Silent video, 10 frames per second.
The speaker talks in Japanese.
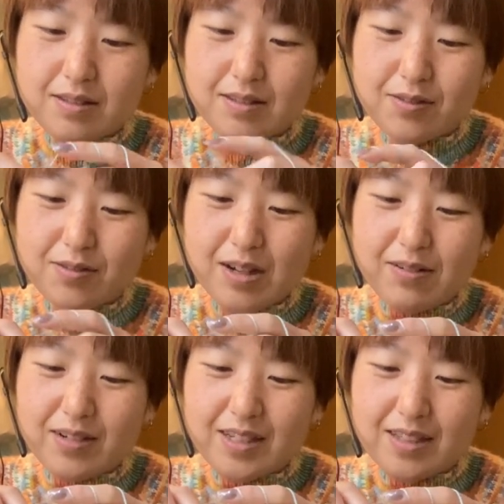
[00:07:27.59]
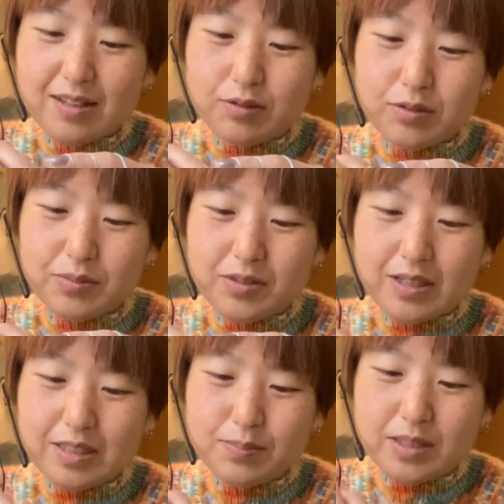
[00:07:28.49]
の可愛いなと思う
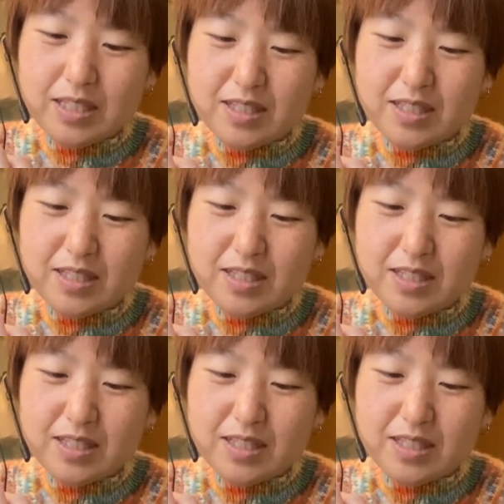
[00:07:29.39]
レシピ2